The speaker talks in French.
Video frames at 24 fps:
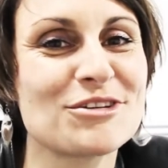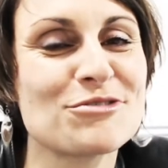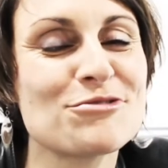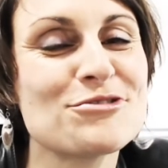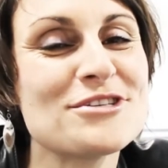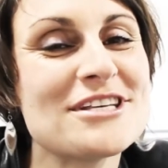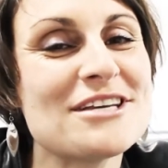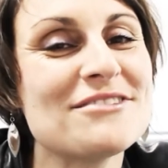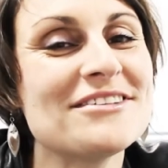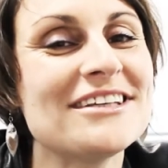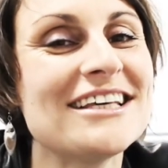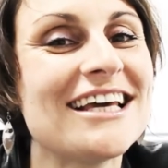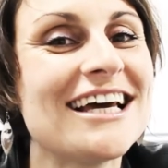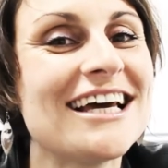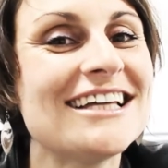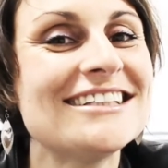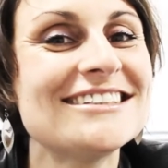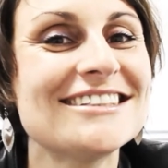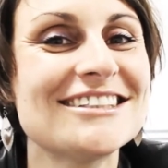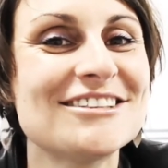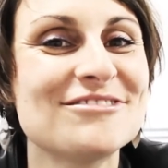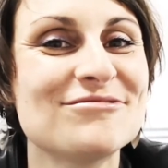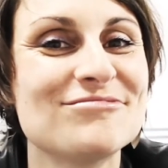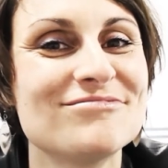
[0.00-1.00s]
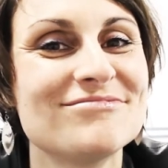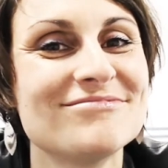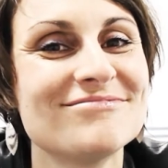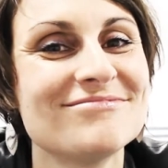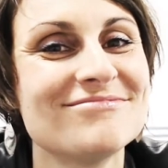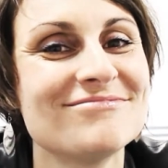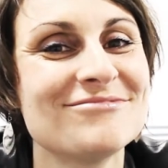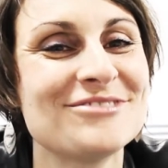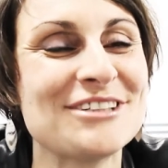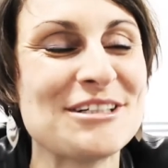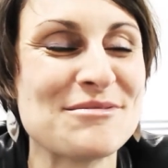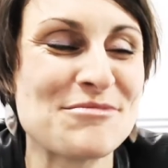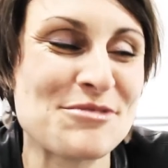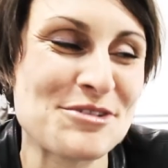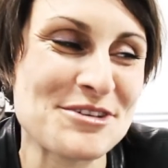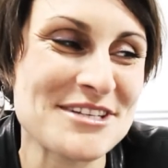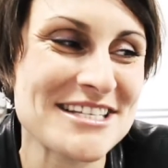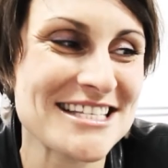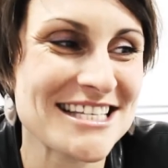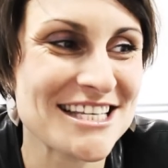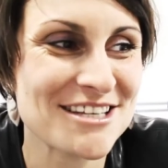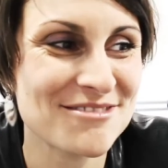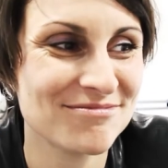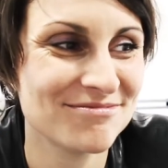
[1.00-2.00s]
Vous aviez hâte Oui, moi
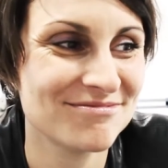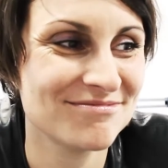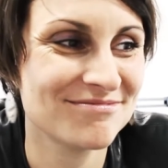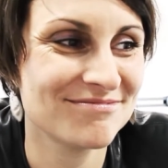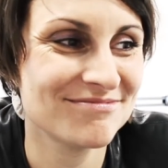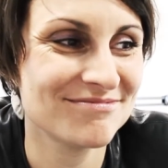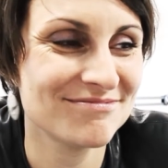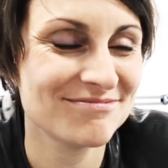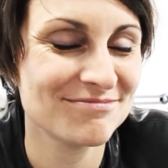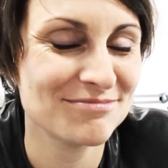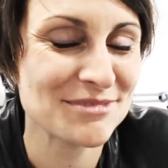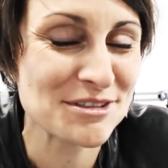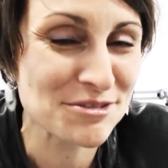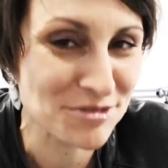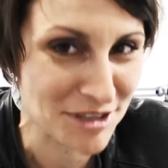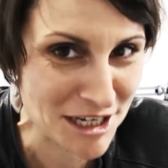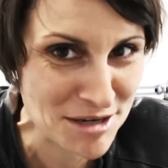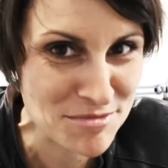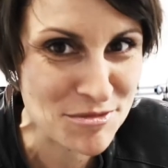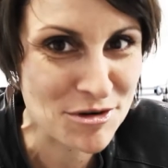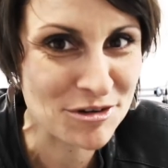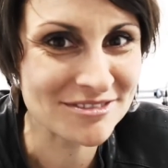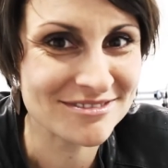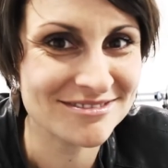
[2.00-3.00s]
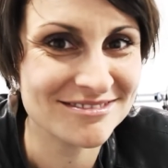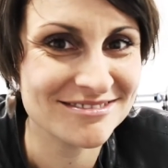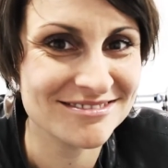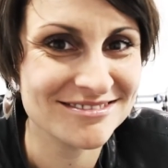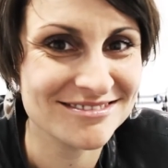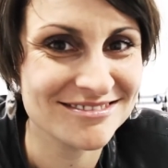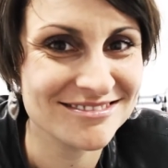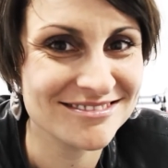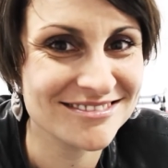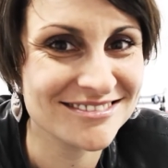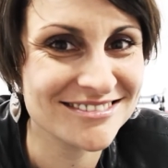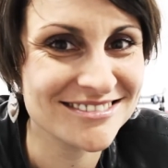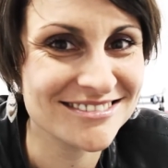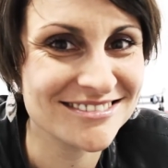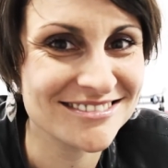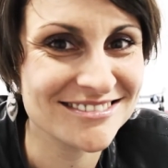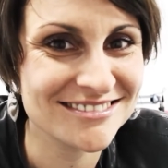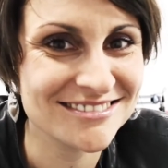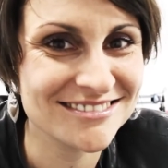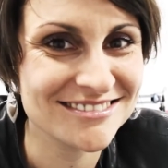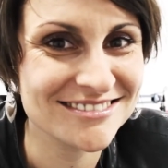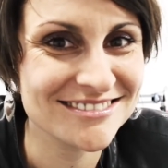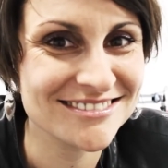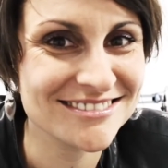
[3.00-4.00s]
aussi. Mais vraiment
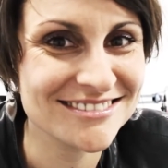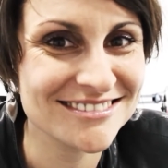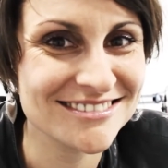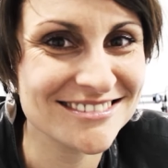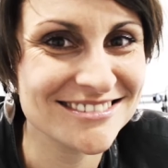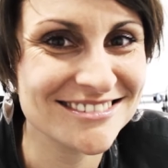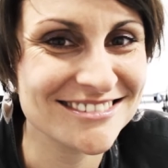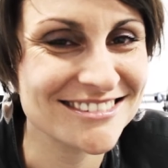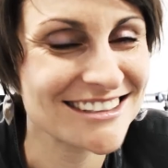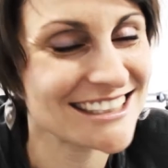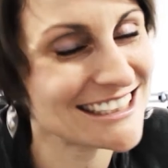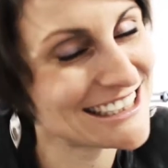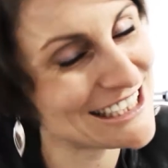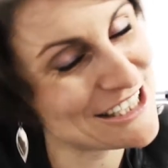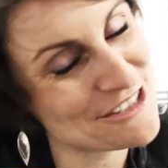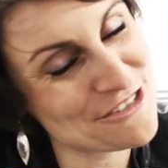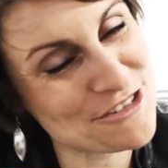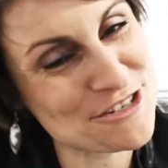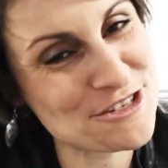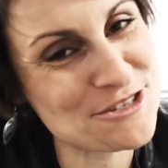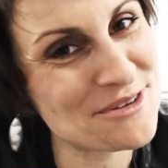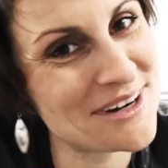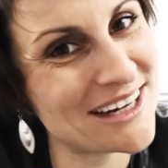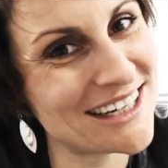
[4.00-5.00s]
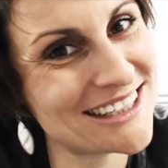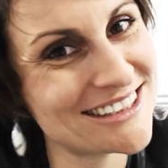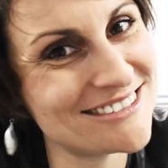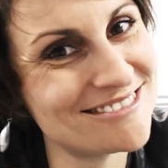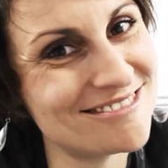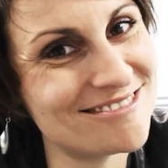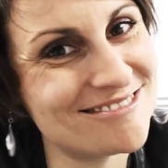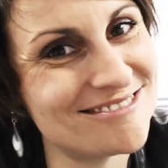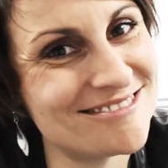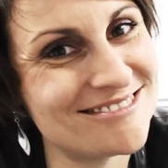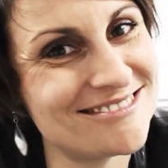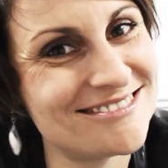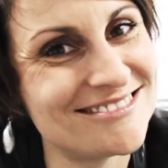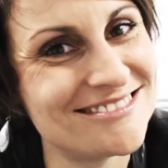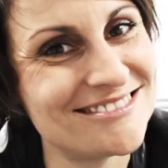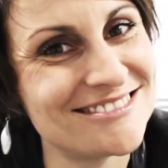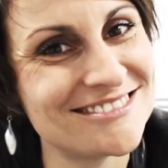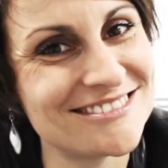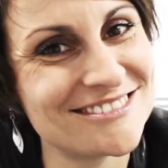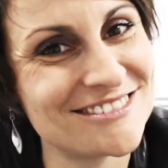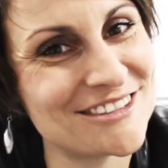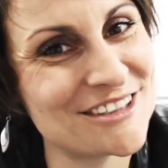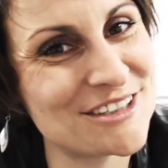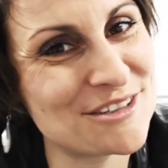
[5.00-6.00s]
ben, C'est ce soir.
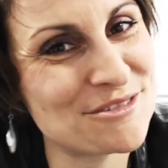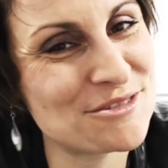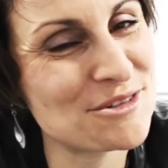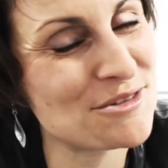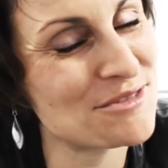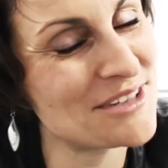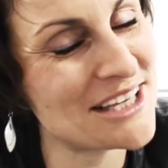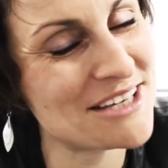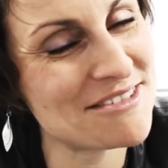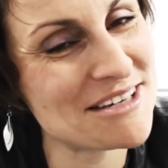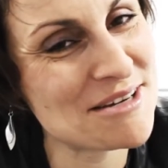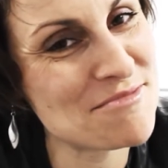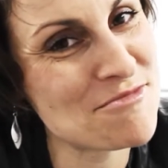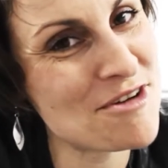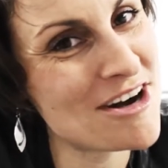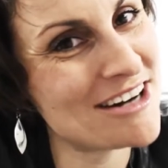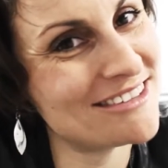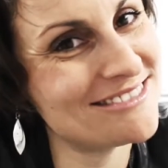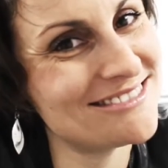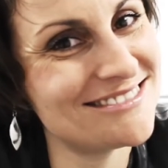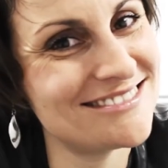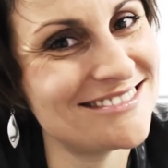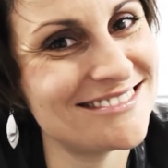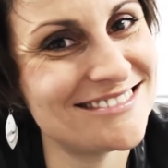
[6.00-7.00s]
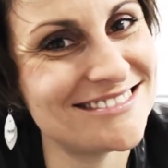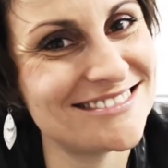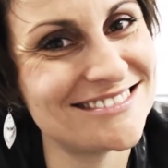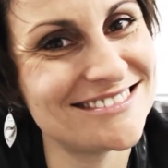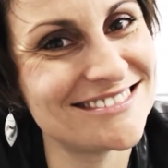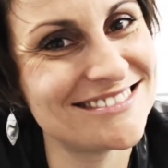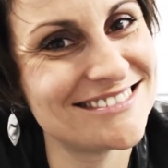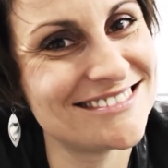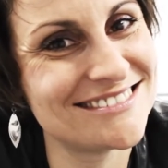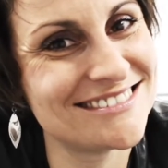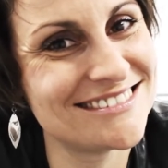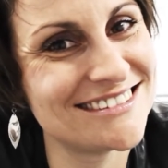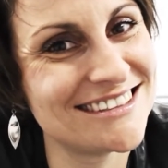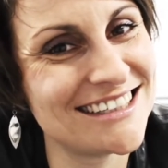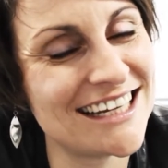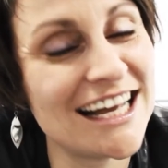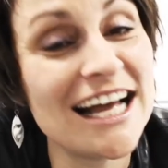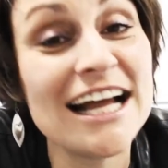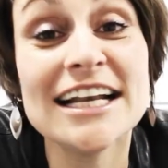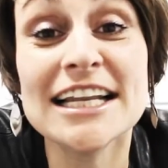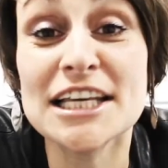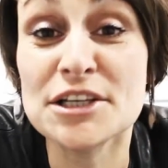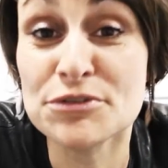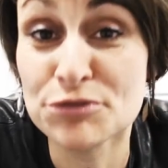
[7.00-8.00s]
Vous venez avec moi
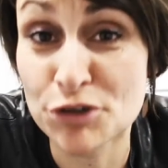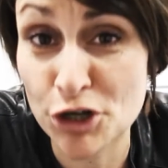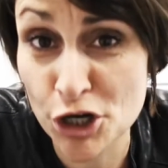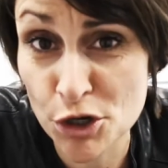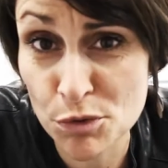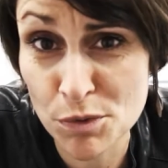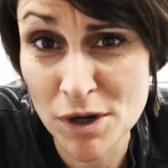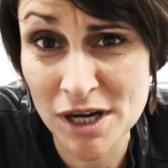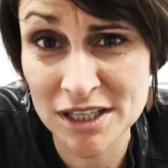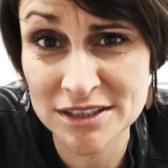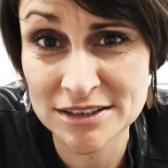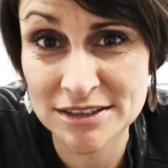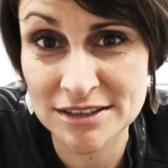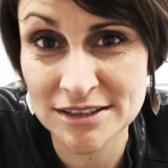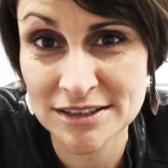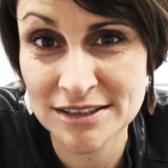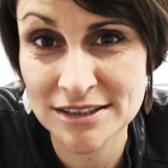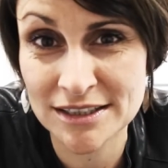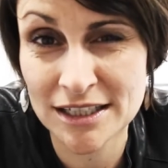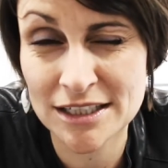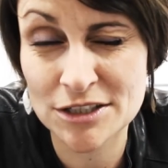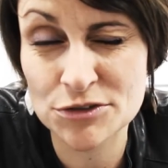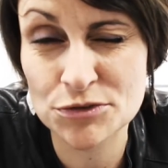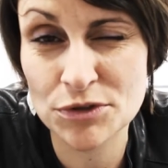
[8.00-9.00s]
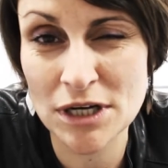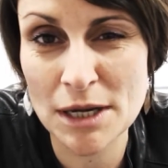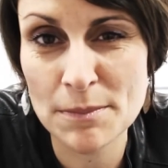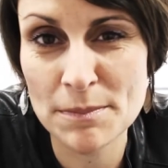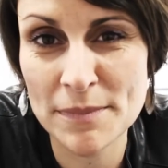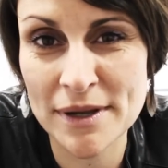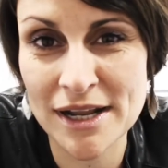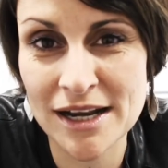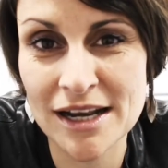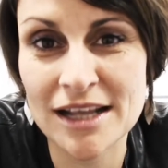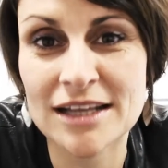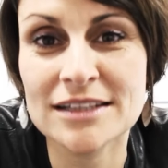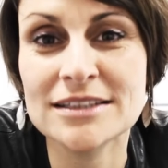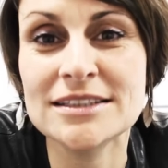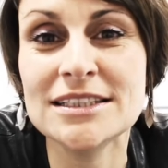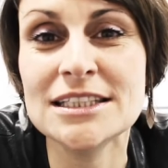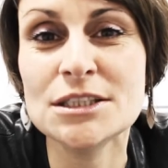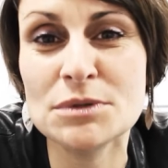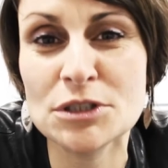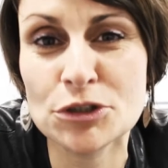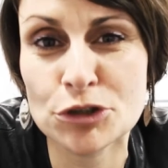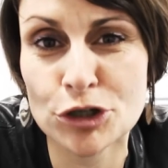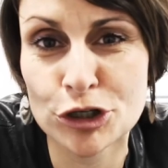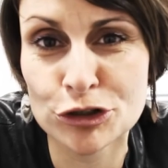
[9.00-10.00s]
Les E4 Awards, je vous rappelle,
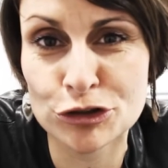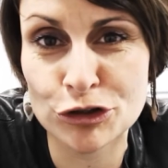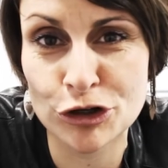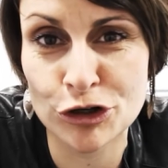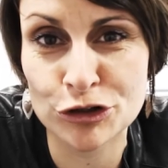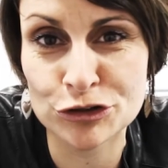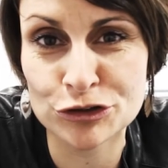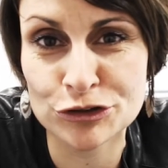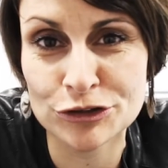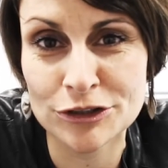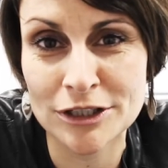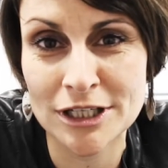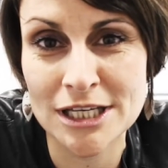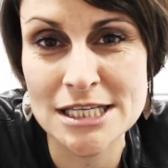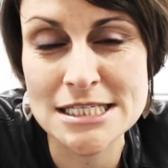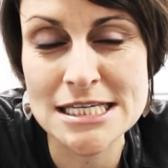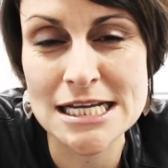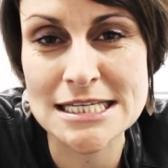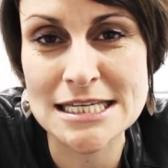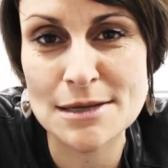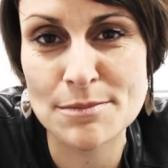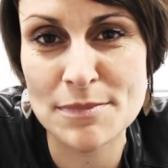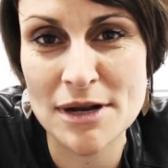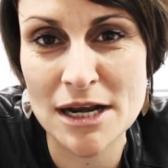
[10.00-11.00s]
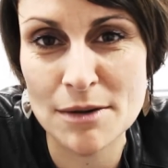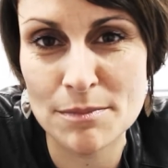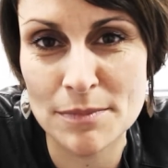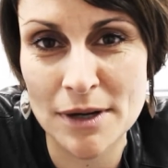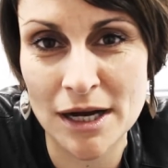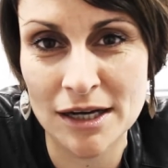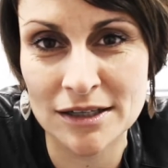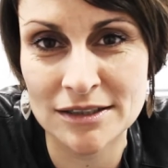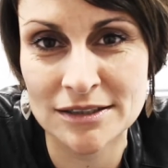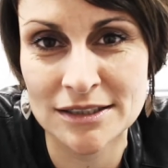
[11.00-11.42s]
18h30, ça ne s'appelle pas.